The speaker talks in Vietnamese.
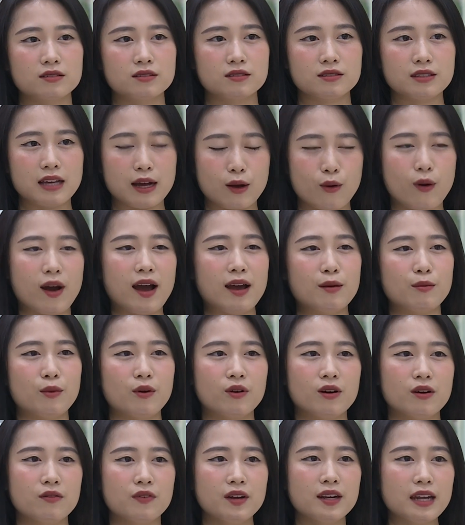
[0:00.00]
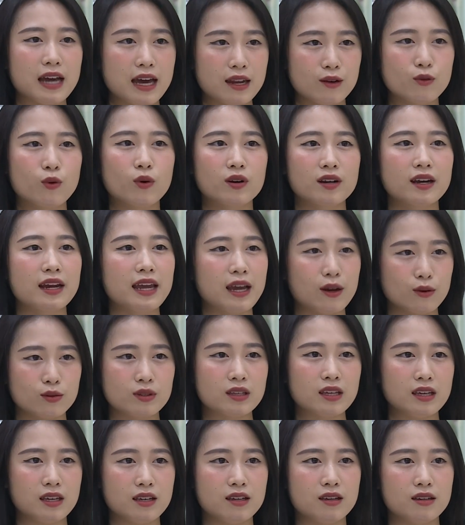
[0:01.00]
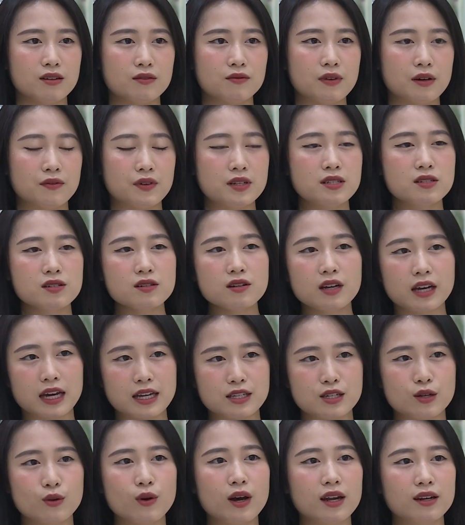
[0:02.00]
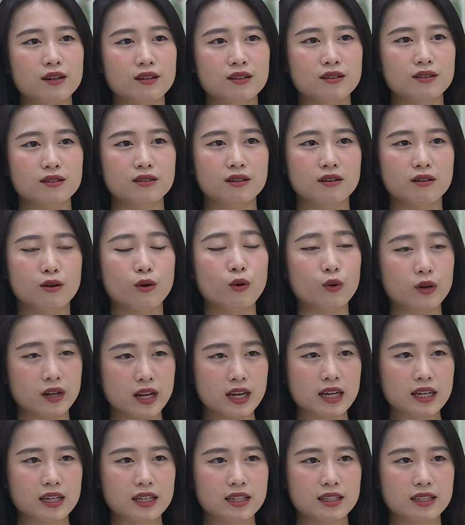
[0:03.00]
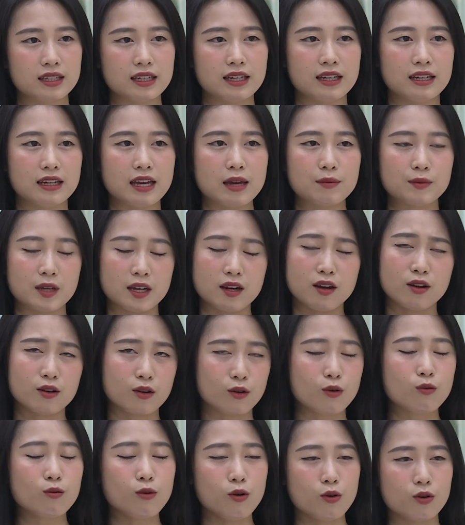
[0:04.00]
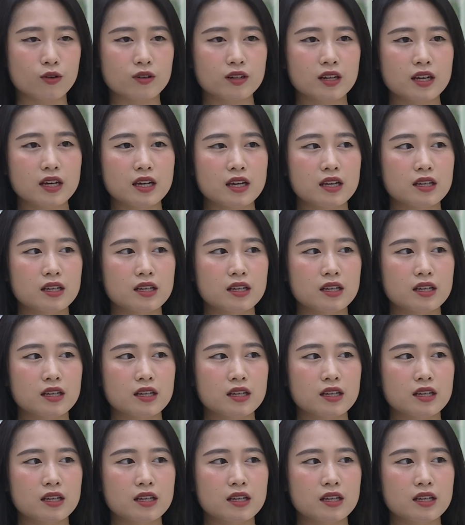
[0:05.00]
ra ngoài mọi người vẫn ăn uống healthy và vẫn giữ được cái chế độ ăn ổn định thì em thấy là nó cũng ổn.